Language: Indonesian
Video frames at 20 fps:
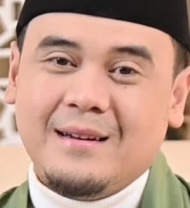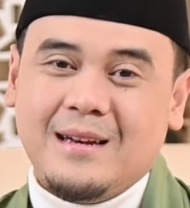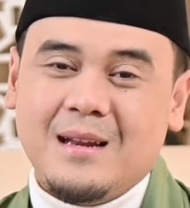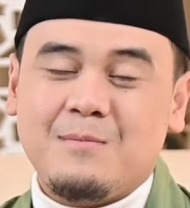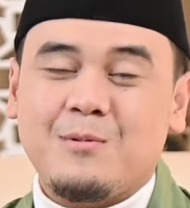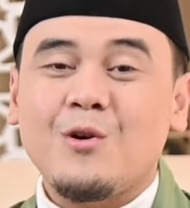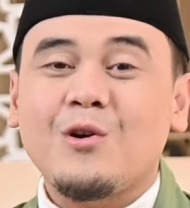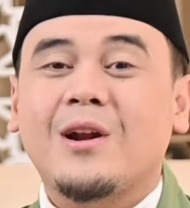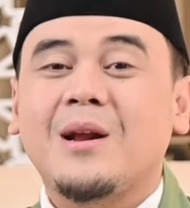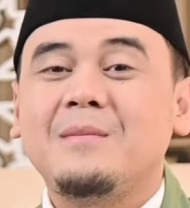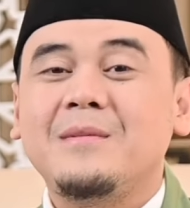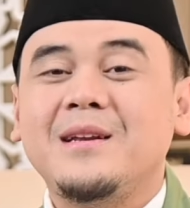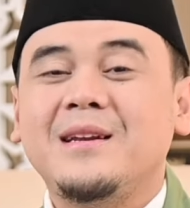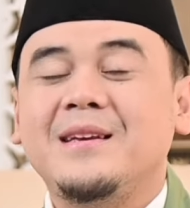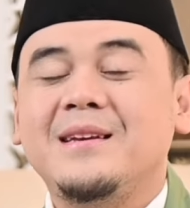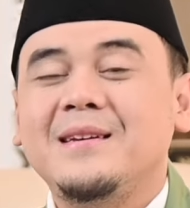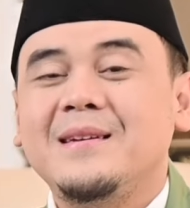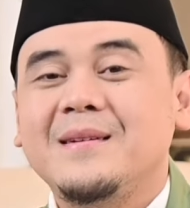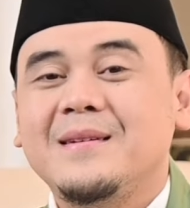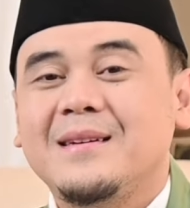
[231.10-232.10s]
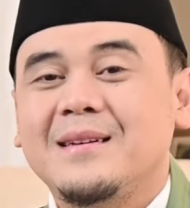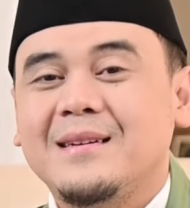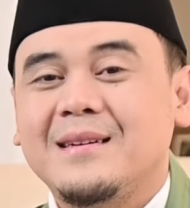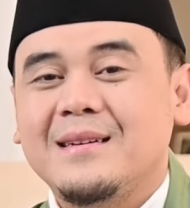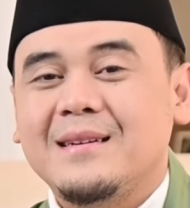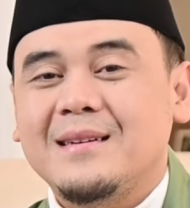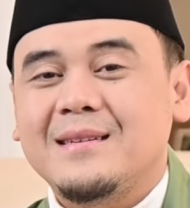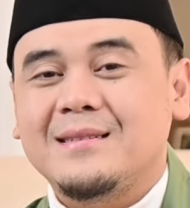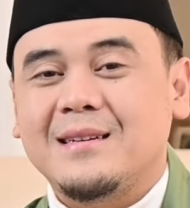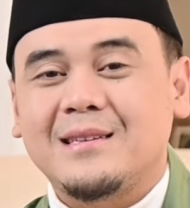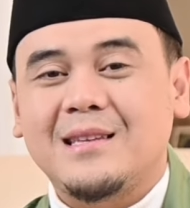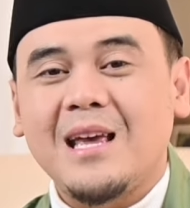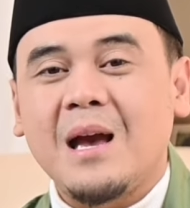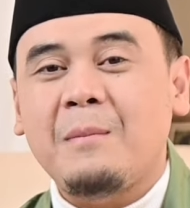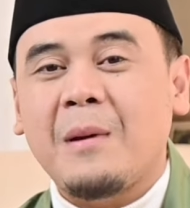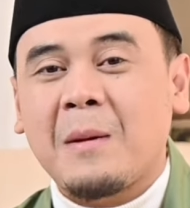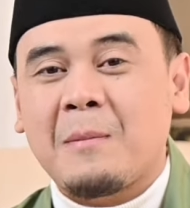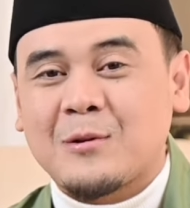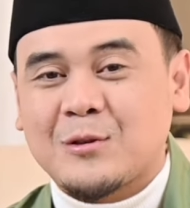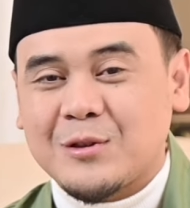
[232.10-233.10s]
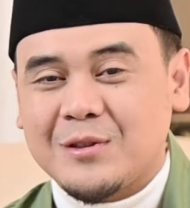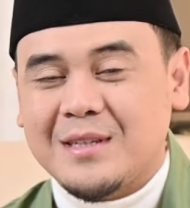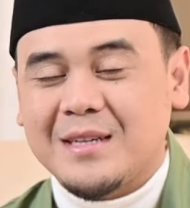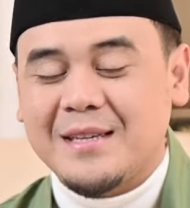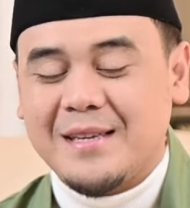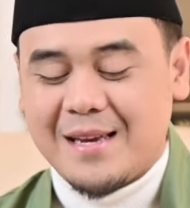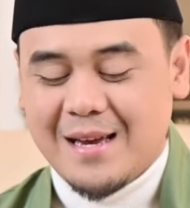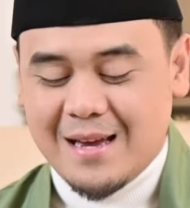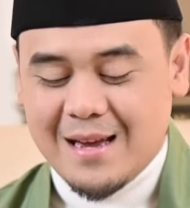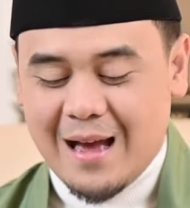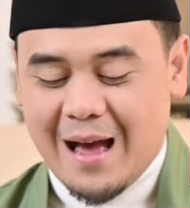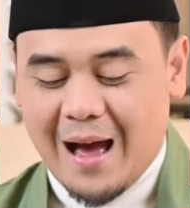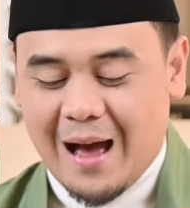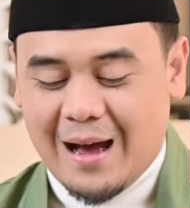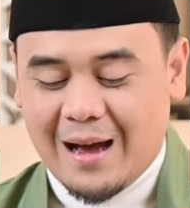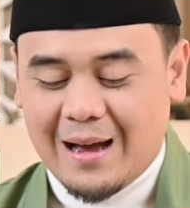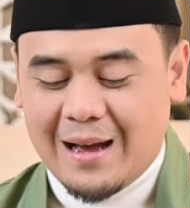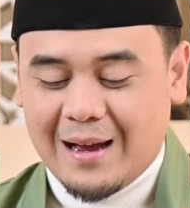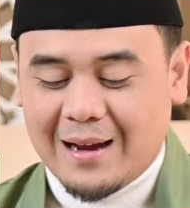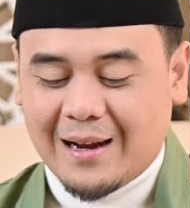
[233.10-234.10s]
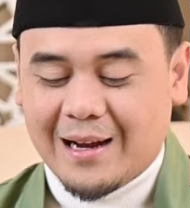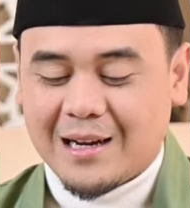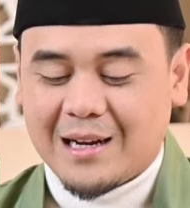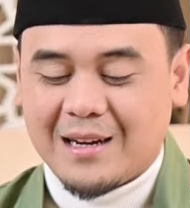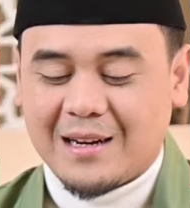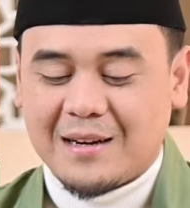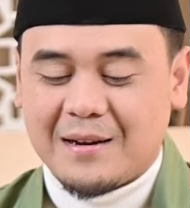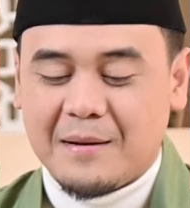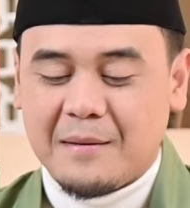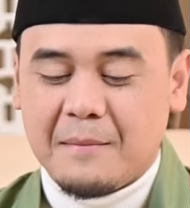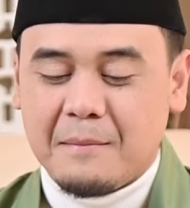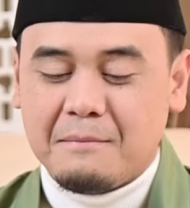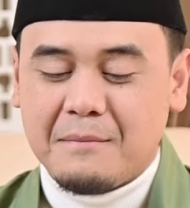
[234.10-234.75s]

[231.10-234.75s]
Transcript: Di program ini, setiap episodenya AA akan